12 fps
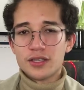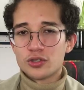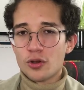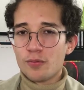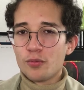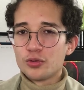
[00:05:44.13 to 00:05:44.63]

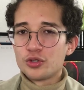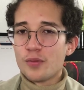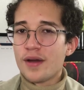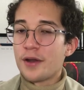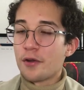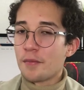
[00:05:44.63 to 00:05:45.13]
son mucho
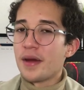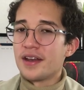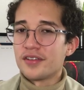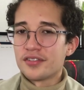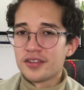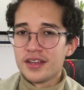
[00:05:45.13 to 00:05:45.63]
más
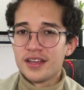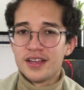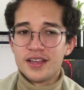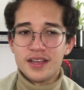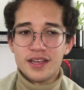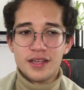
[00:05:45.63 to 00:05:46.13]
normales.
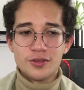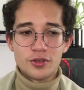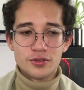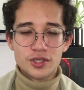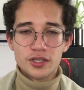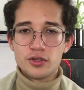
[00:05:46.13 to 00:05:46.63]

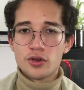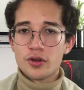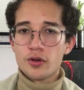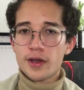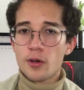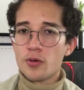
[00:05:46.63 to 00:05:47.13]
Entonces yo
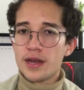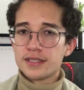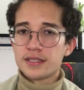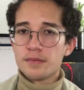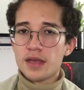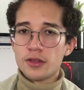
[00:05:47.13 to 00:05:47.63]
creo que es un
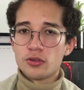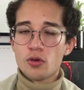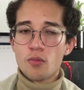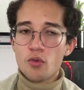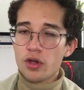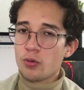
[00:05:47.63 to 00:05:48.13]
lanzamiento
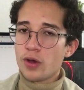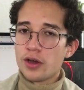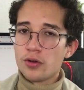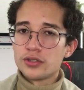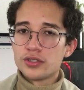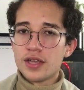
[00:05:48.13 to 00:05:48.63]
muy
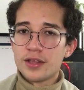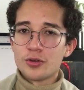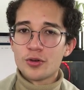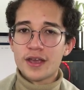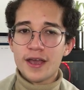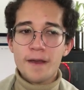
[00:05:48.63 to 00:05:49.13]
bueno,
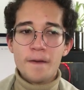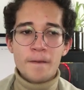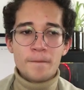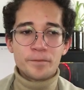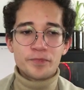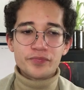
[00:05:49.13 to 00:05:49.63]
siento que
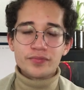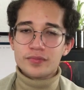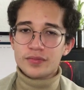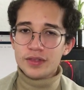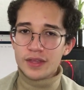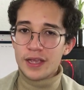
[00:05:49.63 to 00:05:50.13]

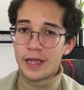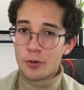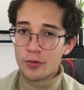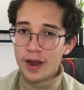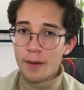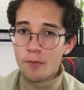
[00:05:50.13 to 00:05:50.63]
es
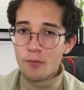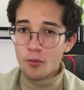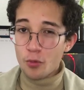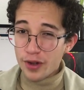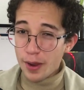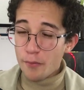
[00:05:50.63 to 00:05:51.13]
una,
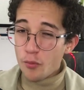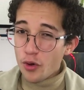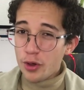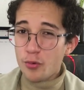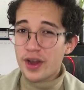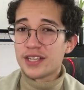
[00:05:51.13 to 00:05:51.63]
una muy
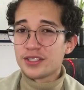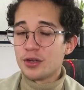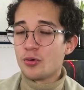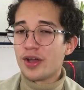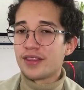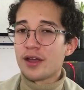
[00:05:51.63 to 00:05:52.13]
buena
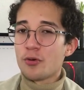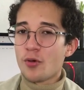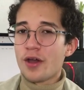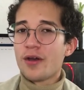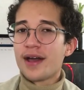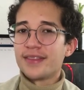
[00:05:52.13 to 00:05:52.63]
silueta
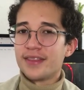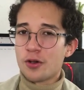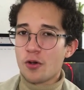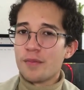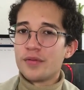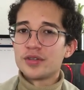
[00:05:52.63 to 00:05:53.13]
nueva de
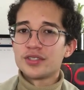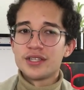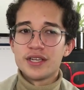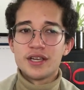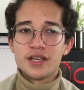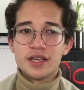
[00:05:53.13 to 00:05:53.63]
Converse
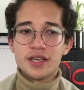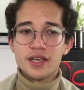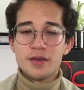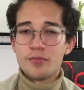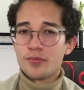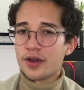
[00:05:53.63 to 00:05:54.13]

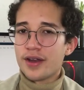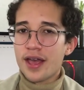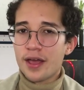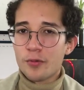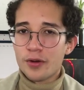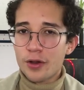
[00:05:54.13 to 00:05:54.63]
y pues nada,
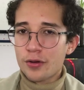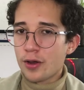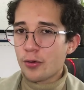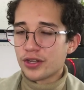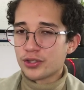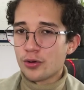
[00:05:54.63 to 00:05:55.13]
es una
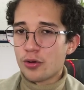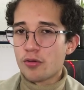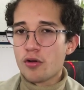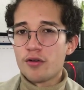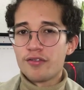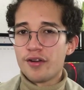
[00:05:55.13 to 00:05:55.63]
colaboración con
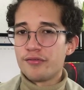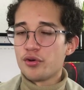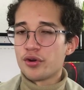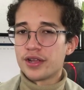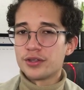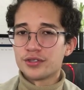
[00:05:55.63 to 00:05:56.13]
Golf Le
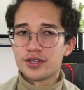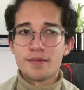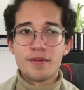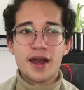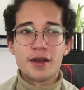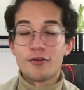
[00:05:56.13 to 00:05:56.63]
Fleur. Entonces
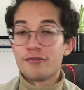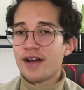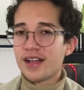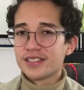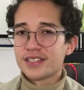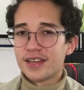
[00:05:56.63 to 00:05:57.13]
para los
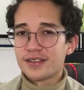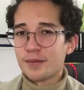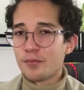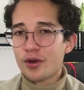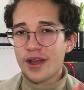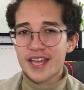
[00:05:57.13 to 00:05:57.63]
fans que estén
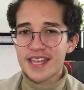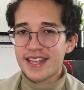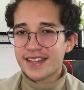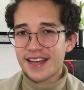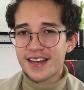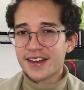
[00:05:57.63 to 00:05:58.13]
por ahí de
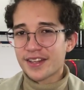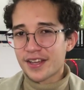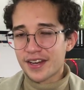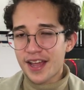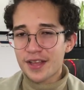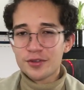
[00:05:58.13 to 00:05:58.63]
Tyler the
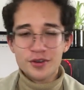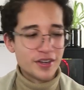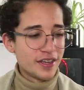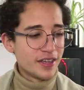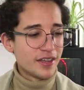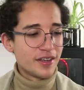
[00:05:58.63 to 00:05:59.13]
Creator,
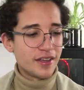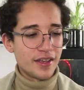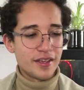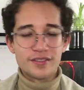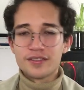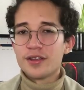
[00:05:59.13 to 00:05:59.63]

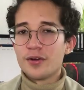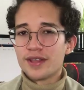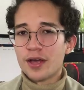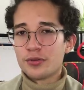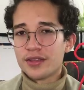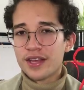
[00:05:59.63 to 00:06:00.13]
es de
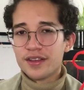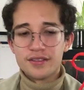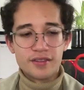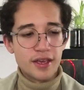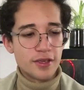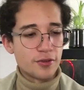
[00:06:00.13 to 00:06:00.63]
verdad un tenis
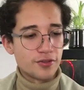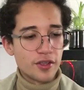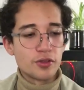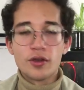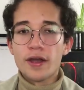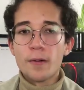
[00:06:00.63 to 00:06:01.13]
que yo
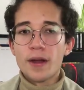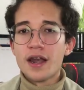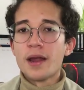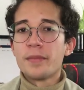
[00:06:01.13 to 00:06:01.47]
siento que vale la